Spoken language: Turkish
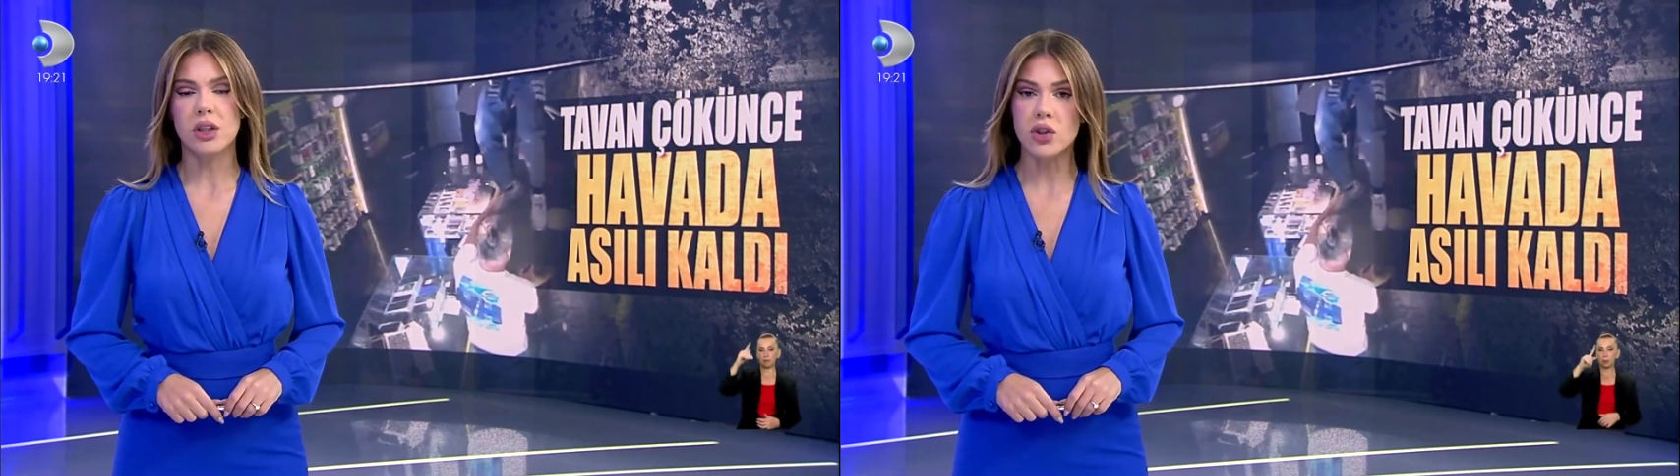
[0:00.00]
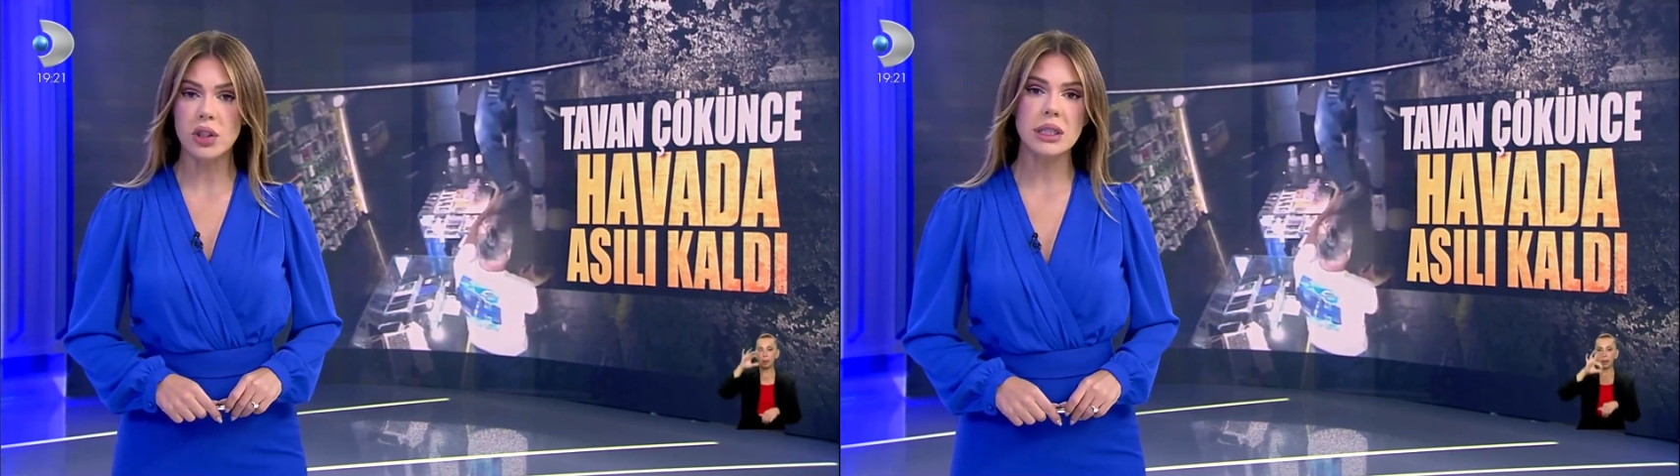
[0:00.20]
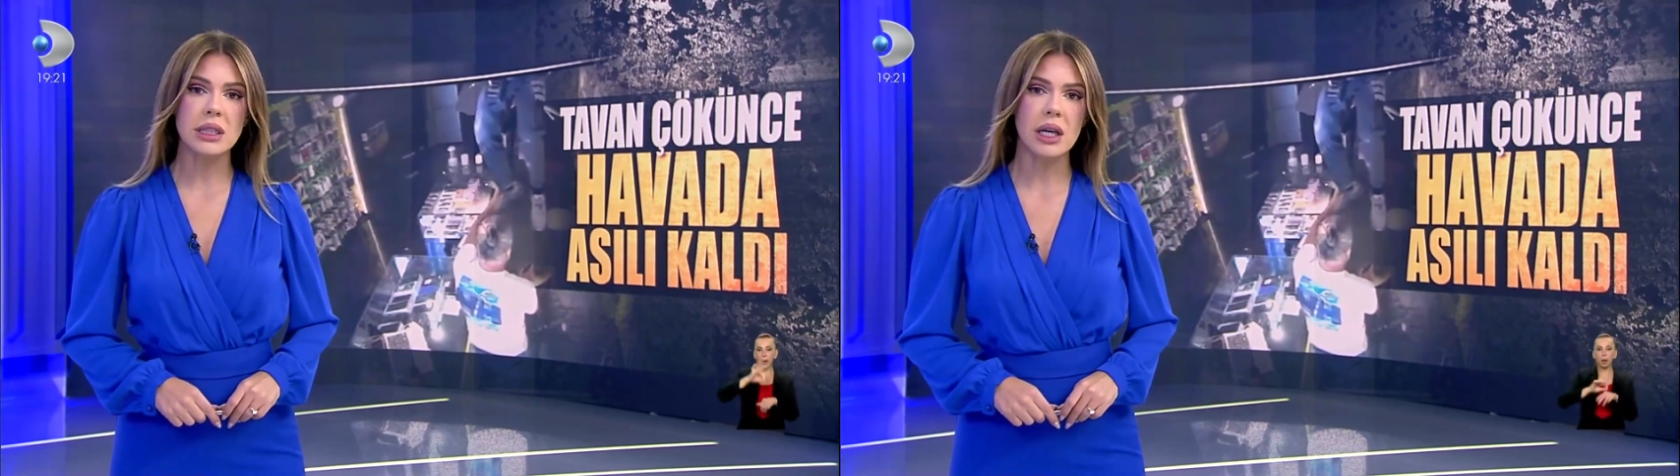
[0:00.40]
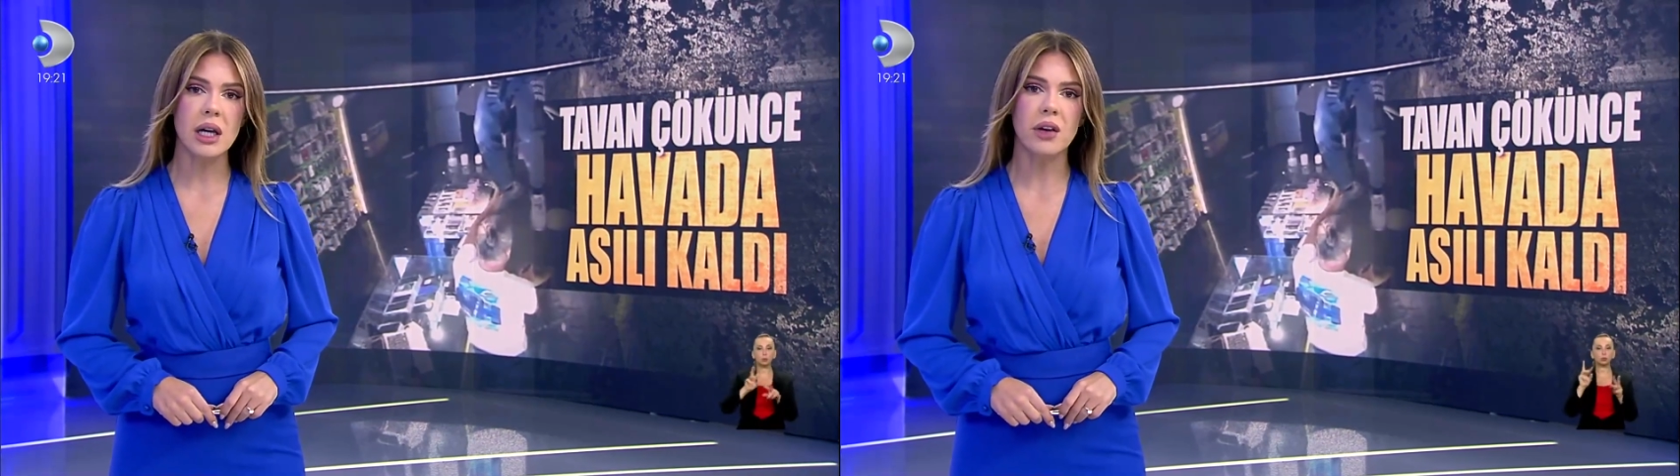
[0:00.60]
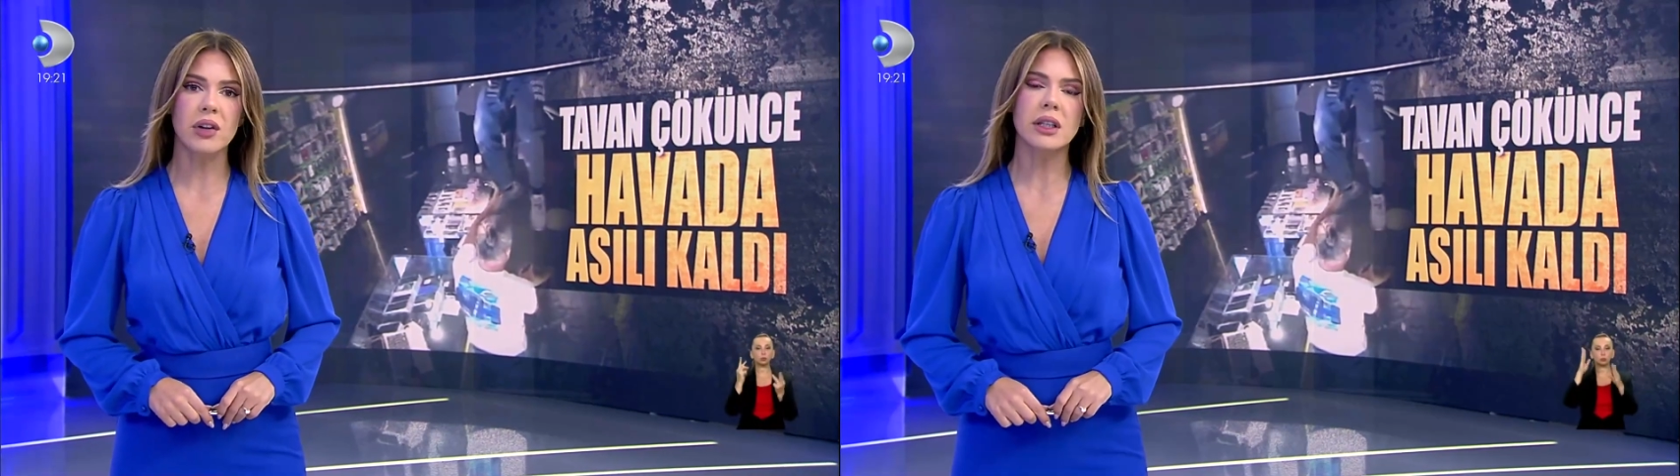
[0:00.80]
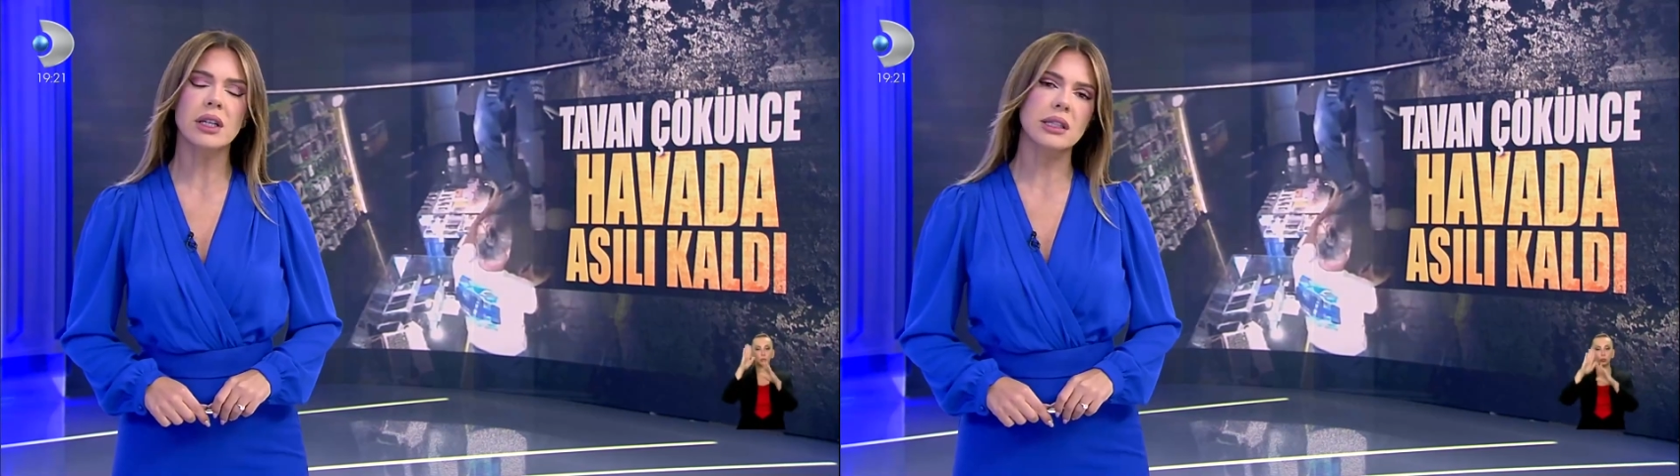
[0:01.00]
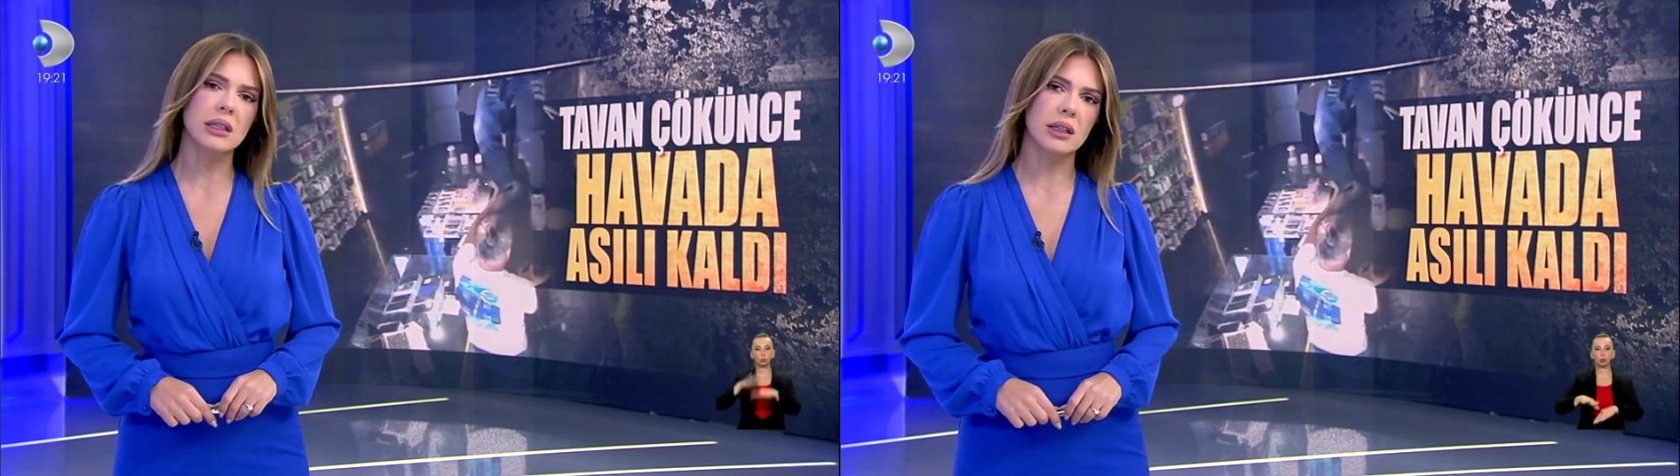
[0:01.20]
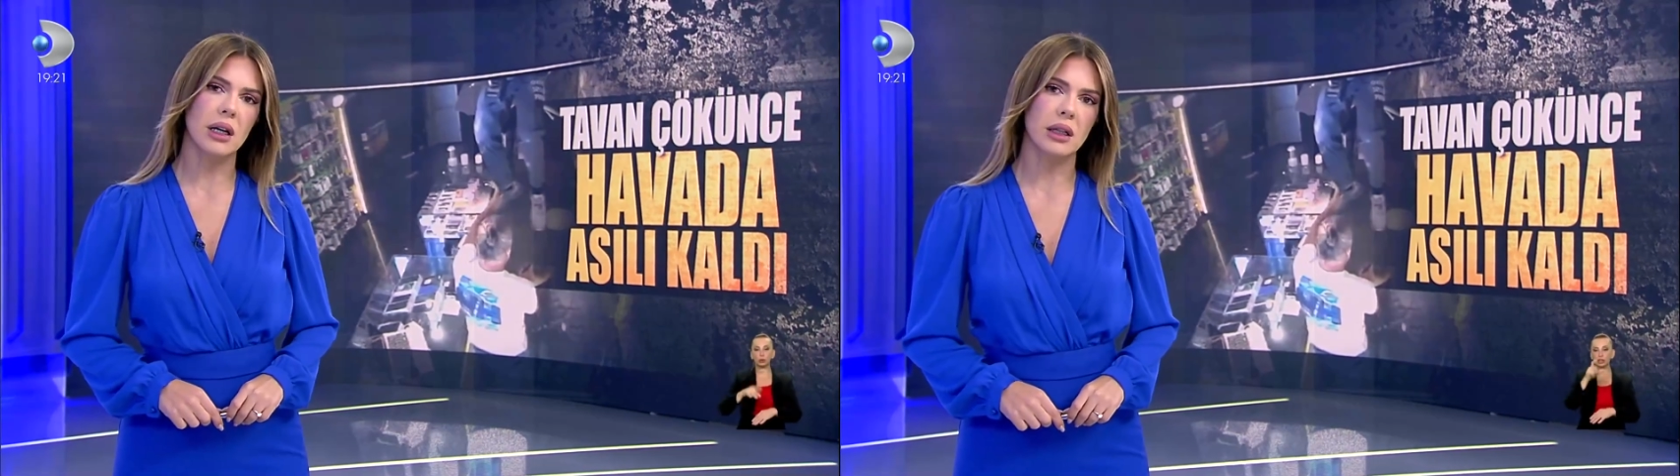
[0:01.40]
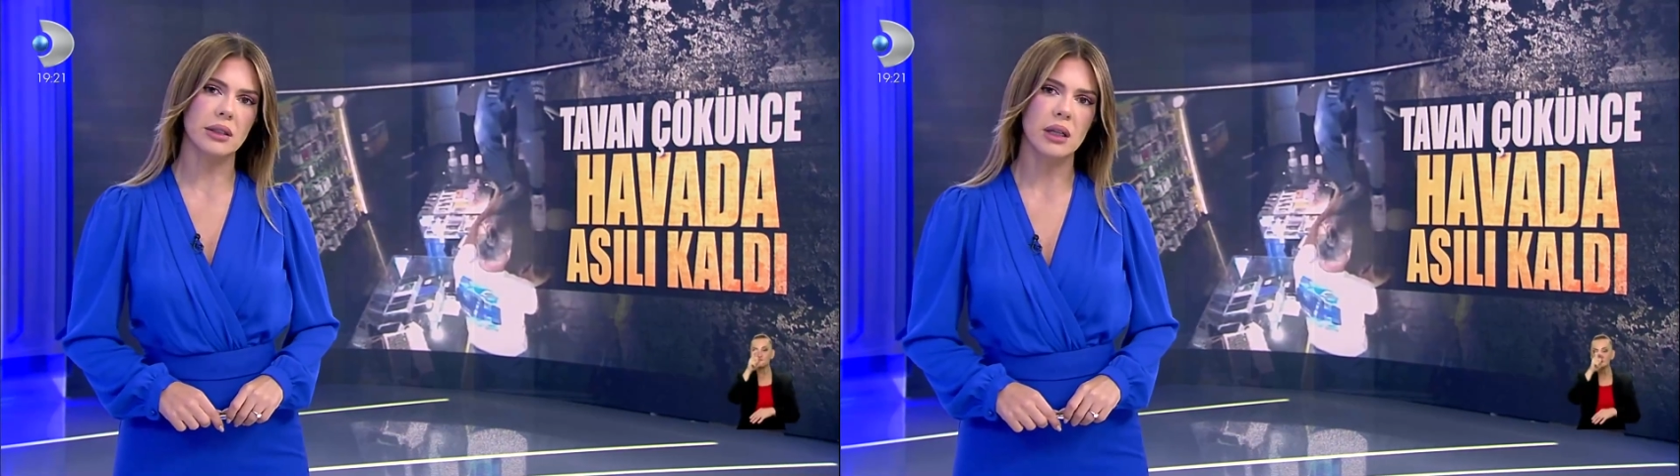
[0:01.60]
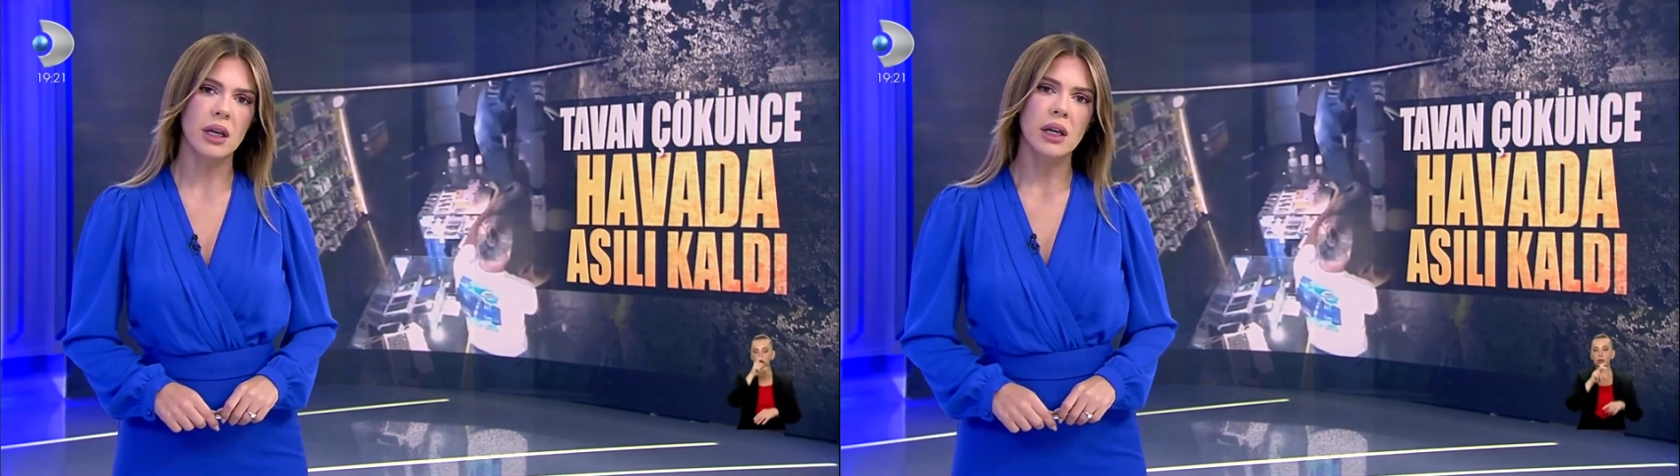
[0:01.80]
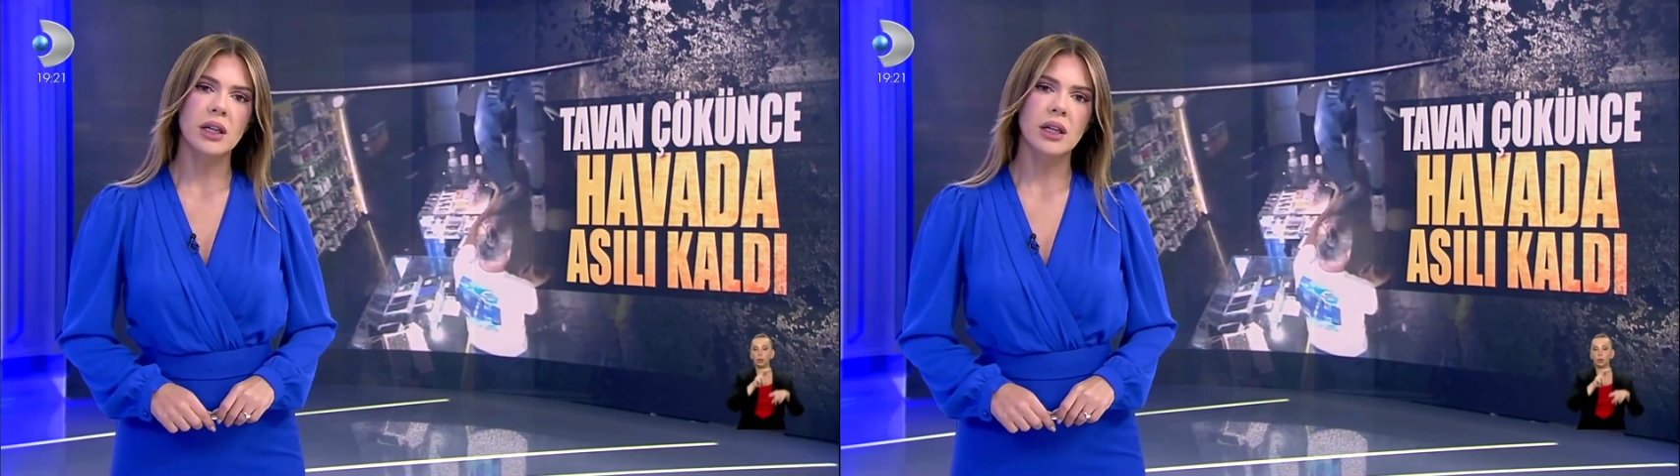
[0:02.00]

İşçi ise havada asılı kaldı.